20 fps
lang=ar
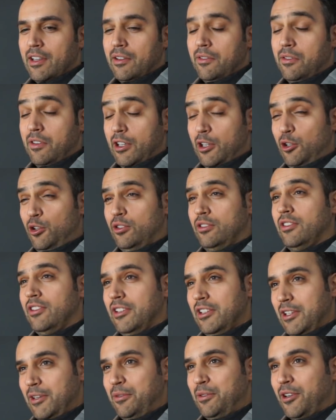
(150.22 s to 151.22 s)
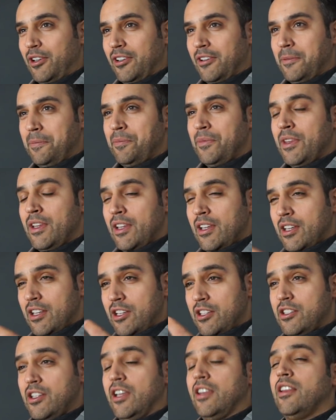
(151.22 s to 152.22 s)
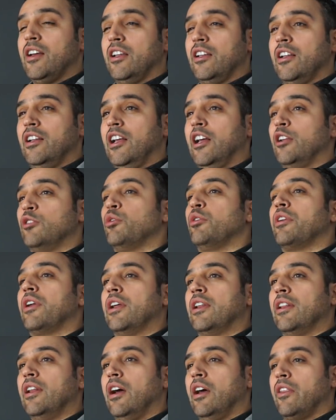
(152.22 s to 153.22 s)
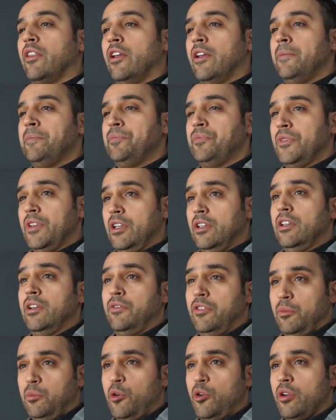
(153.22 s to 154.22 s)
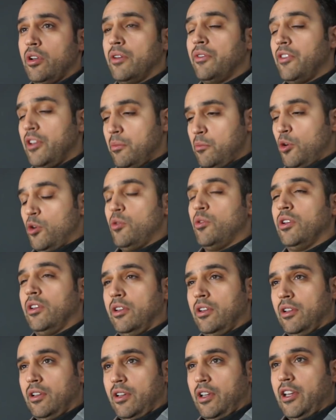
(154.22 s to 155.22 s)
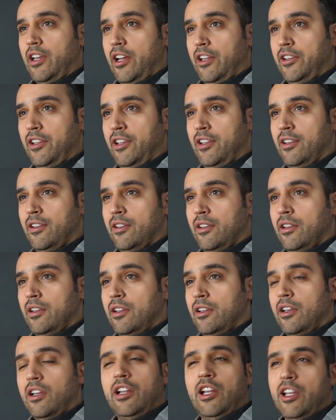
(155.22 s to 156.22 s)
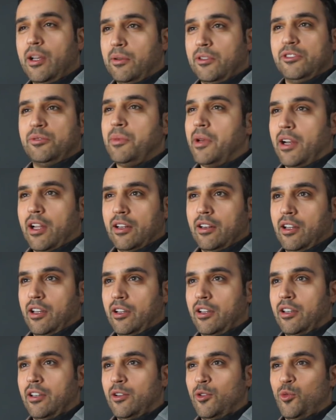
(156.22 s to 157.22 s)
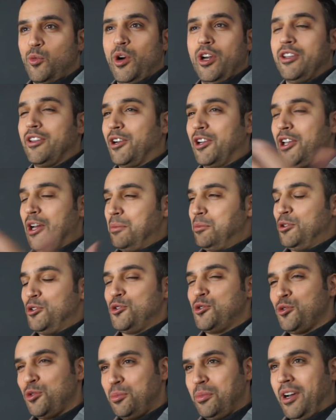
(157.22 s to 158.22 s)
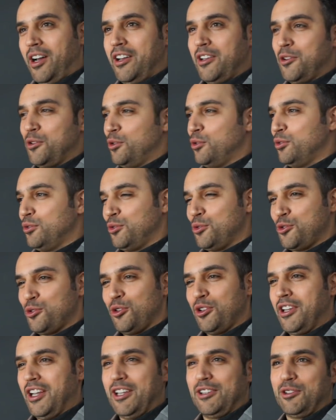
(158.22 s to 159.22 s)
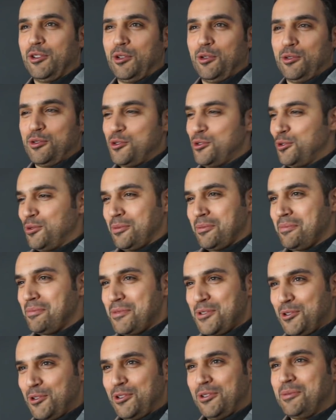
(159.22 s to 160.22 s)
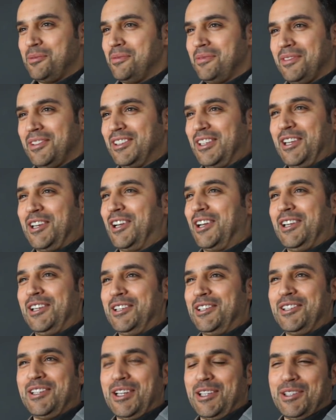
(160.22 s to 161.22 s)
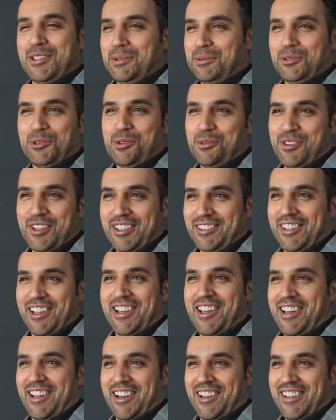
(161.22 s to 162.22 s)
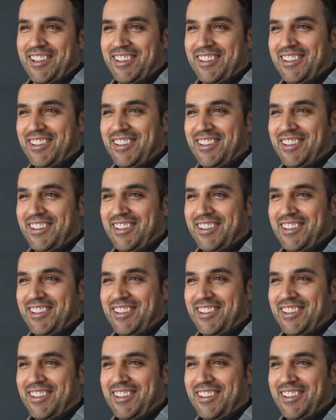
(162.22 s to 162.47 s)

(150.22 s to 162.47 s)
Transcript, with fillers: فاللون يفرق الشيء الثاني اللي على طول راح تلاحظه انه في البوينغ في مقود قيادة الايروس ما راح تلاقي وايد ركاب يدشون معاي يقولون انتم شلون قاعد تطيرون شنو شنو الطريقه اللي قاعدين تمسكون فيها الطياره يعني